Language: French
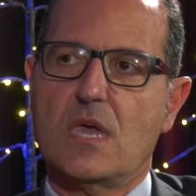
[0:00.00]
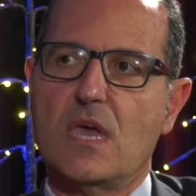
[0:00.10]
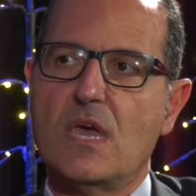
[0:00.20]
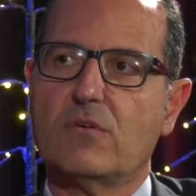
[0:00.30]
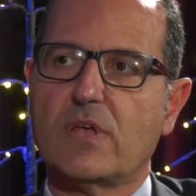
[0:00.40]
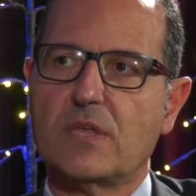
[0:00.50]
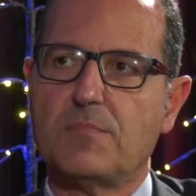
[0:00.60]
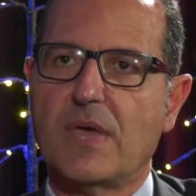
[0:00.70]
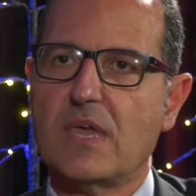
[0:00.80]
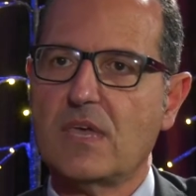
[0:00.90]
Et on a des
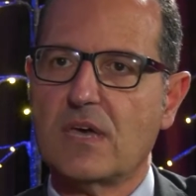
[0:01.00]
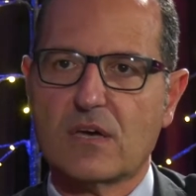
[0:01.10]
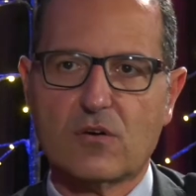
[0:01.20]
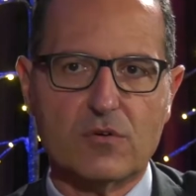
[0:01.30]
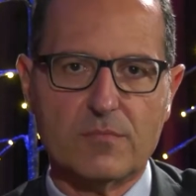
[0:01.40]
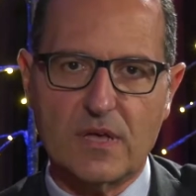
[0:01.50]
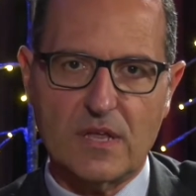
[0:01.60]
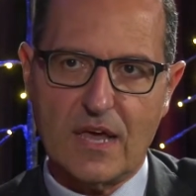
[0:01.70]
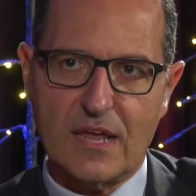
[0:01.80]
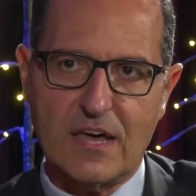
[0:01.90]
pays euh, comme
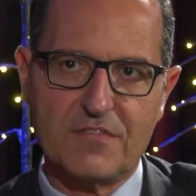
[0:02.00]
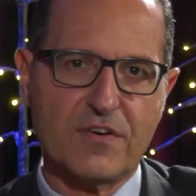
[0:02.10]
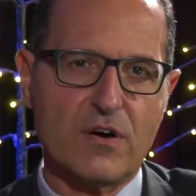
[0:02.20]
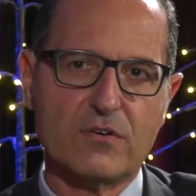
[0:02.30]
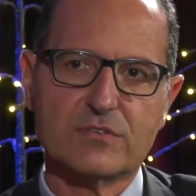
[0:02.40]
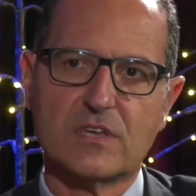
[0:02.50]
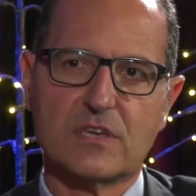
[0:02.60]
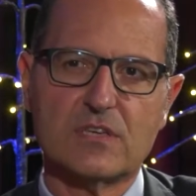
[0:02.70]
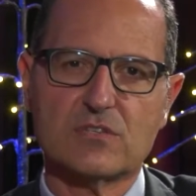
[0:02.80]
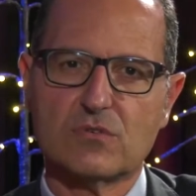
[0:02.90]
la, France
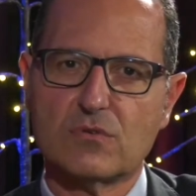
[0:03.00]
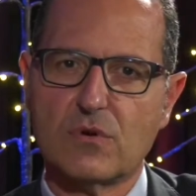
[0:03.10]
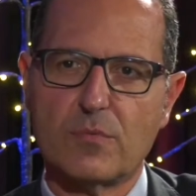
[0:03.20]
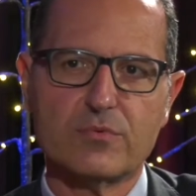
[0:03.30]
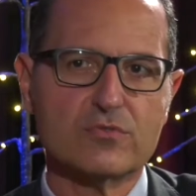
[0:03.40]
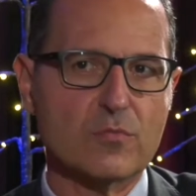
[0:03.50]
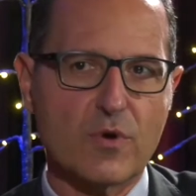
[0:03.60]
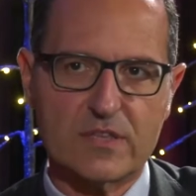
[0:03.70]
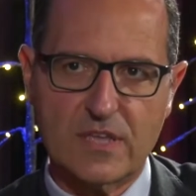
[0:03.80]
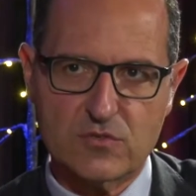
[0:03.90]
qui sont plus ou
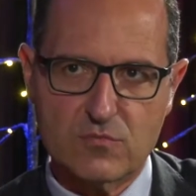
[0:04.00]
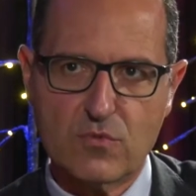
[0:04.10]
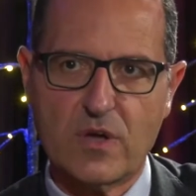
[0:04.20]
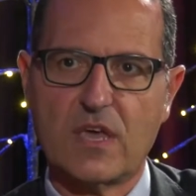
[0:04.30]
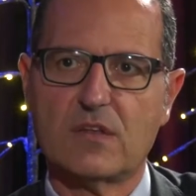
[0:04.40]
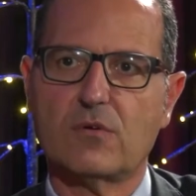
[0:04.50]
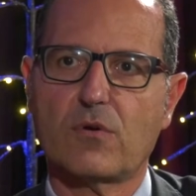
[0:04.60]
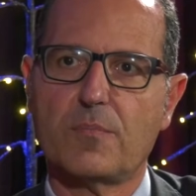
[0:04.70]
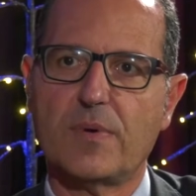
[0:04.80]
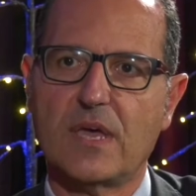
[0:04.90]
moins dans une moyenne
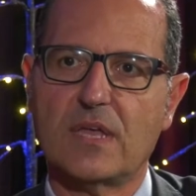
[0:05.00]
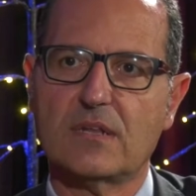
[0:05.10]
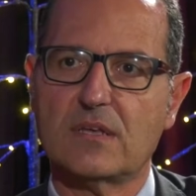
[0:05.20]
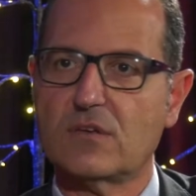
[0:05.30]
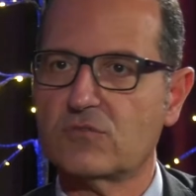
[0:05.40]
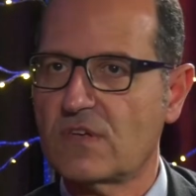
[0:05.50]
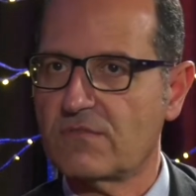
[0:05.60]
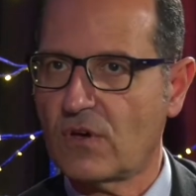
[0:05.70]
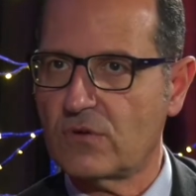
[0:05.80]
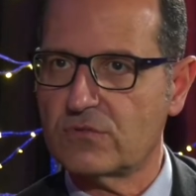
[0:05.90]
européenne aux
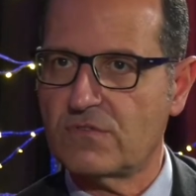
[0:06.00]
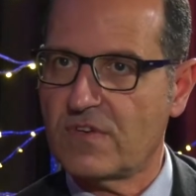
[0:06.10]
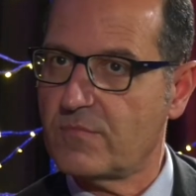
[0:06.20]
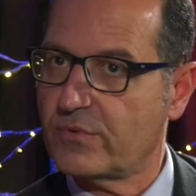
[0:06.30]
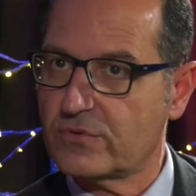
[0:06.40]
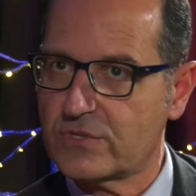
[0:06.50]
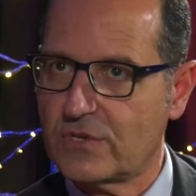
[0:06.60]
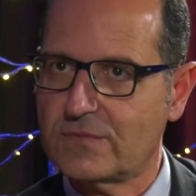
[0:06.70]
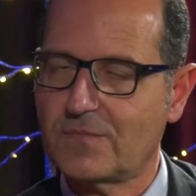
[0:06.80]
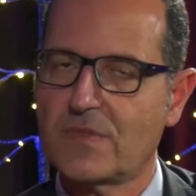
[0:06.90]
environs de
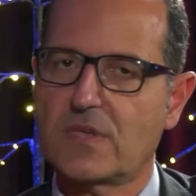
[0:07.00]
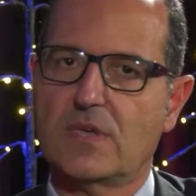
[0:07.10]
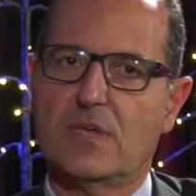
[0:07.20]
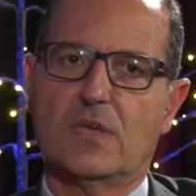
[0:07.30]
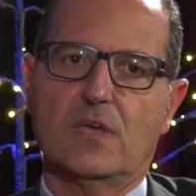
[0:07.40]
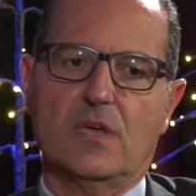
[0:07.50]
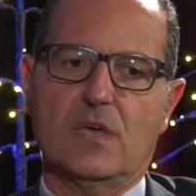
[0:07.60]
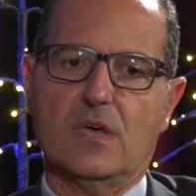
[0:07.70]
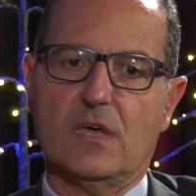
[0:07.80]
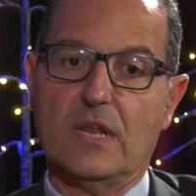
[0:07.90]
20%.
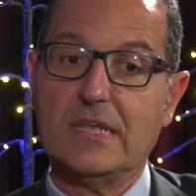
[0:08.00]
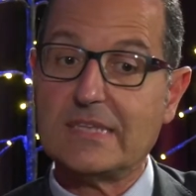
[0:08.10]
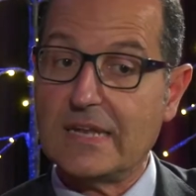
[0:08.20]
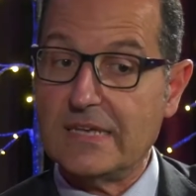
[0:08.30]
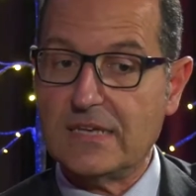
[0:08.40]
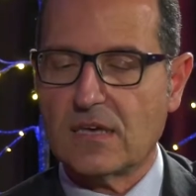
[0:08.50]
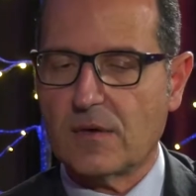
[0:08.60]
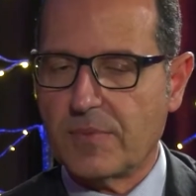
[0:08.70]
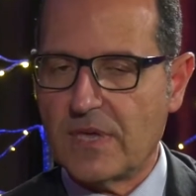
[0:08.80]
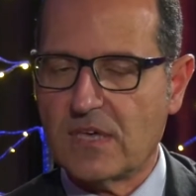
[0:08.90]
Euh, L'Italie, qui est
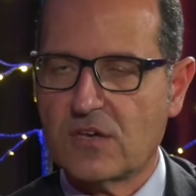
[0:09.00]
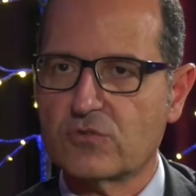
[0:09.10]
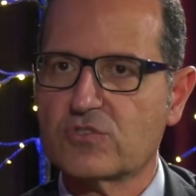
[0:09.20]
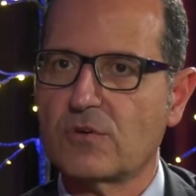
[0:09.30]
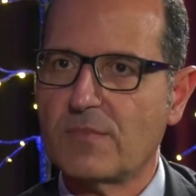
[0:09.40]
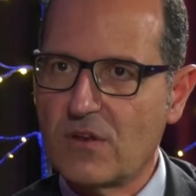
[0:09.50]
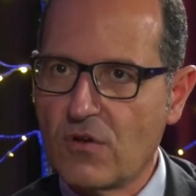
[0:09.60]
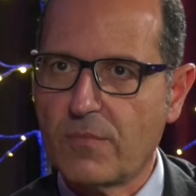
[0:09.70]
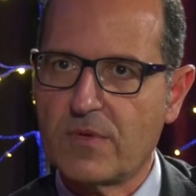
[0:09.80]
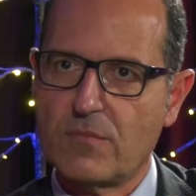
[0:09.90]
un pays qui consomme
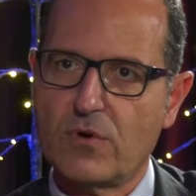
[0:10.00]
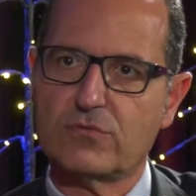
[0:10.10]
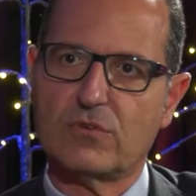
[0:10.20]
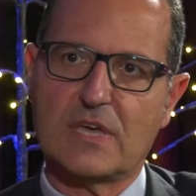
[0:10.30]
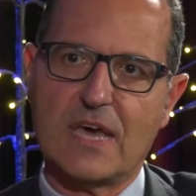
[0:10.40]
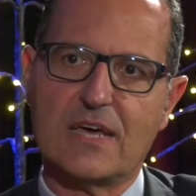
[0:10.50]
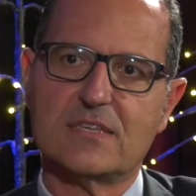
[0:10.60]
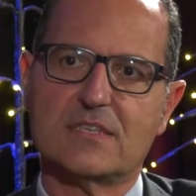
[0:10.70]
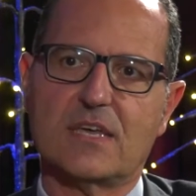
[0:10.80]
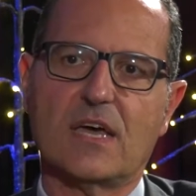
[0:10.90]
énormément de
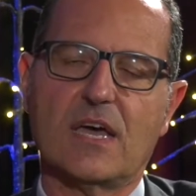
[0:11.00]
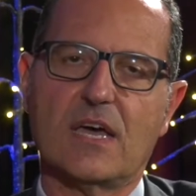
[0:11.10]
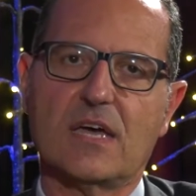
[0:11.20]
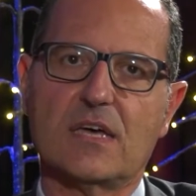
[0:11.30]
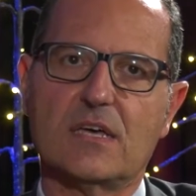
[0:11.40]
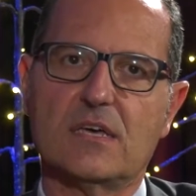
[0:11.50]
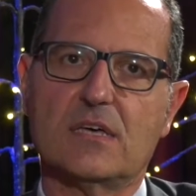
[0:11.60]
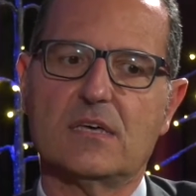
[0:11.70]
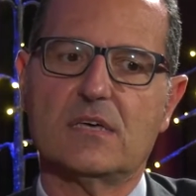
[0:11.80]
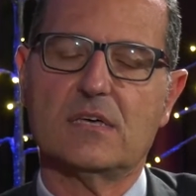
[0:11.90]
gaz, a
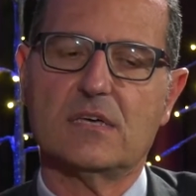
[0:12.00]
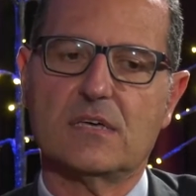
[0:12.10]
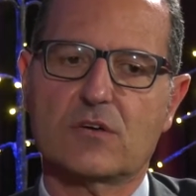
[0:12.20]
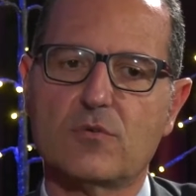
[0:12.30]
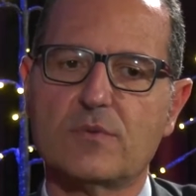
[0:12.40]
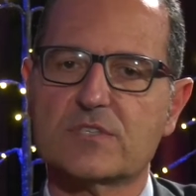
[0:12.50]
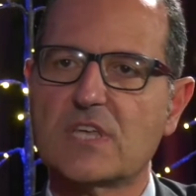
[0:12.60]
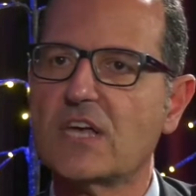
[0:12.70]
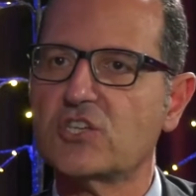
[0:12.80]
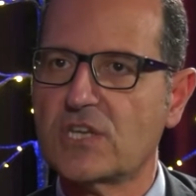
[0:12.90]
euh,
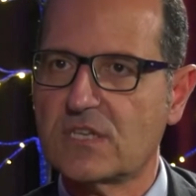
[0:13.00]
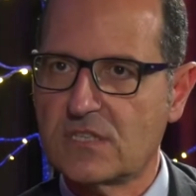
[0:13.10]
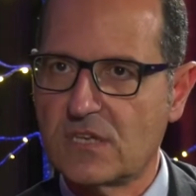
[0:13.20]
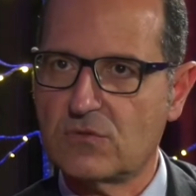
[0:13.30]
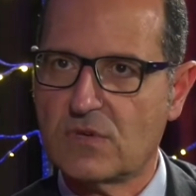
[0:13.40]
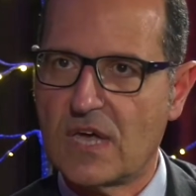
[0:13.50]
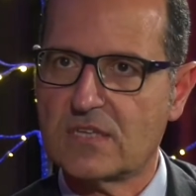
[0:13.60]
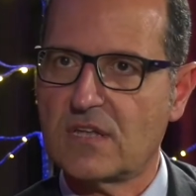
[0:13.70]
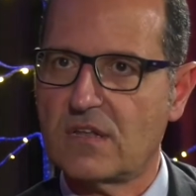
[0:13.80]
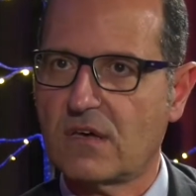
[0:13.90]
commencé à injecter du
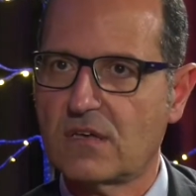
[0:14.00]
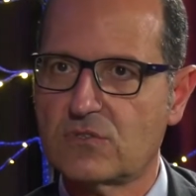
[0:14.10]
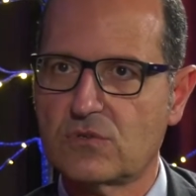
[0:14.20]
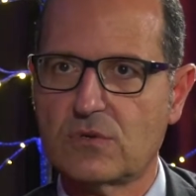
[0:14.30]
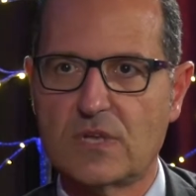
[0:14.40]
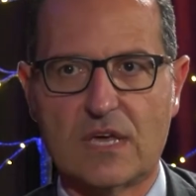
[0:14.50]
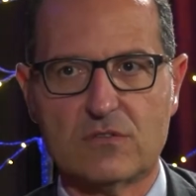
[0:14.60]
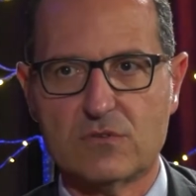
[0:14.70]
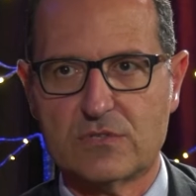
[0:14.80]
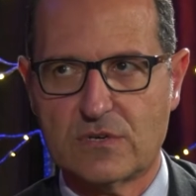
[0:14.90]
gaz dans les réseaux il y a
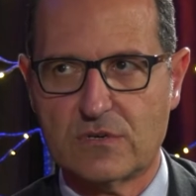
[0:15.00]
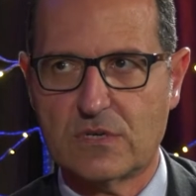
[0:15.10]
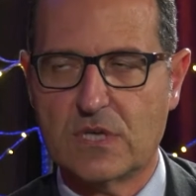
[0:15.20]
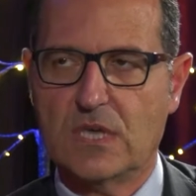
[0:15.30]
deux ans.